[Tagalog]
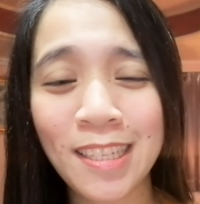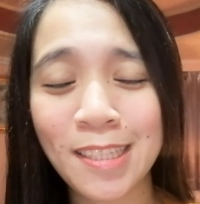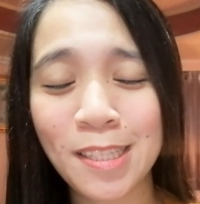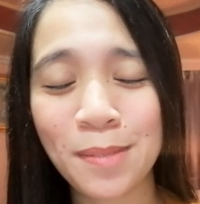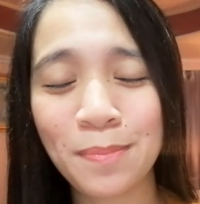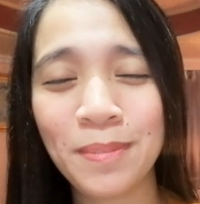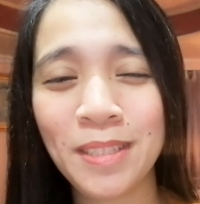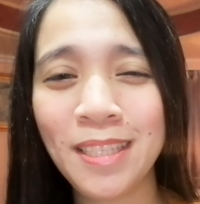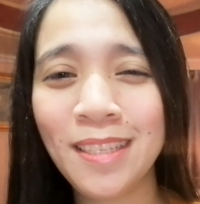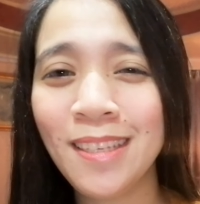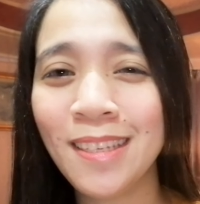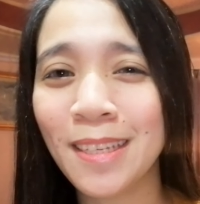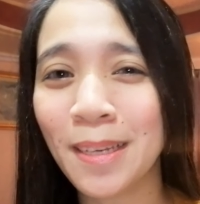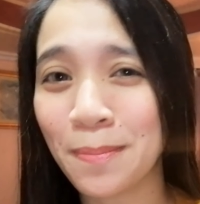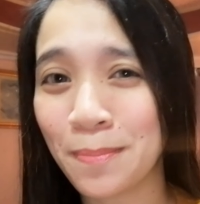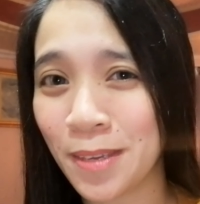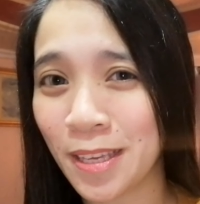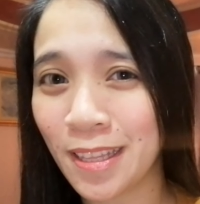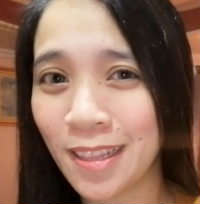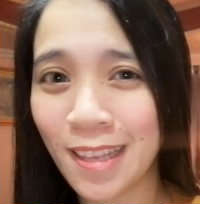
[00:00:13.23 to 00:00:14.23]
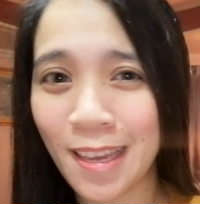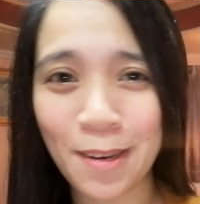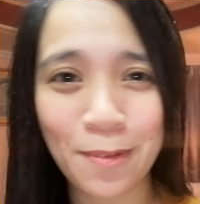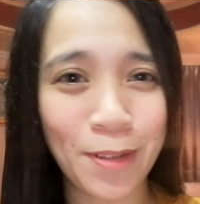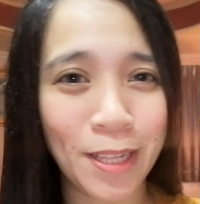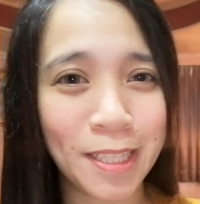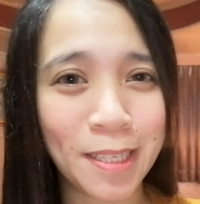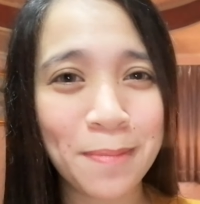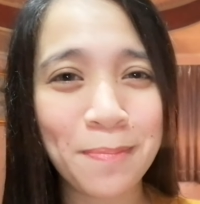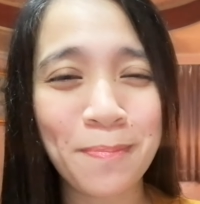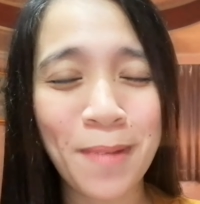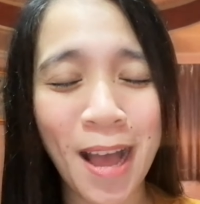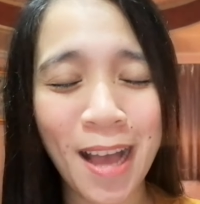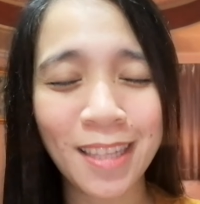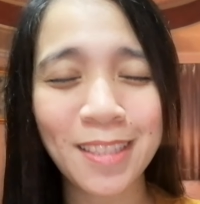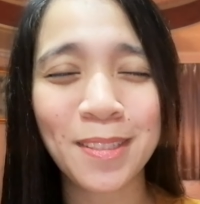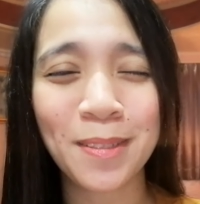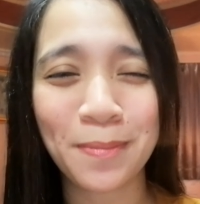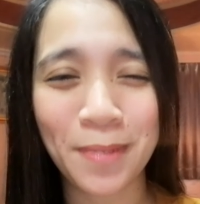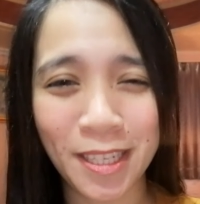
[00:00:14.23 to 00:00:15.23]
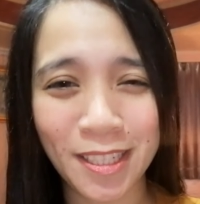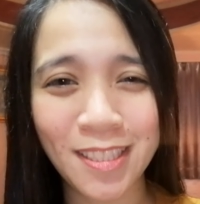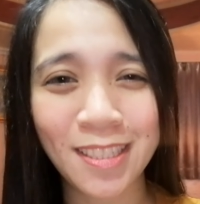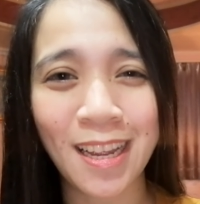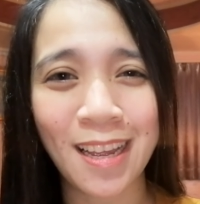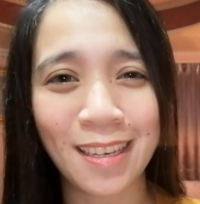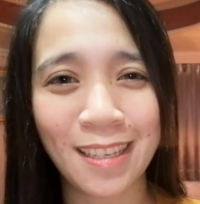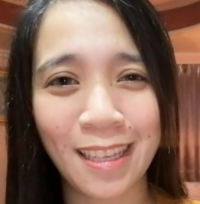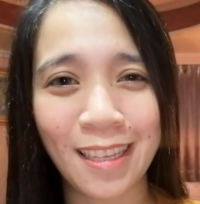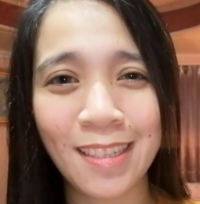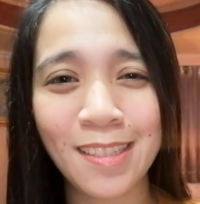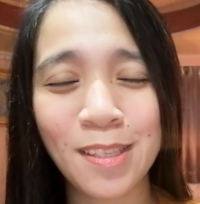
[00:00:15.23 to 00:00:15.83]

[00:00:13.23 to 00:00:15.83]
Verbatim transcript: It's me, Camille, and welcome back to my channel.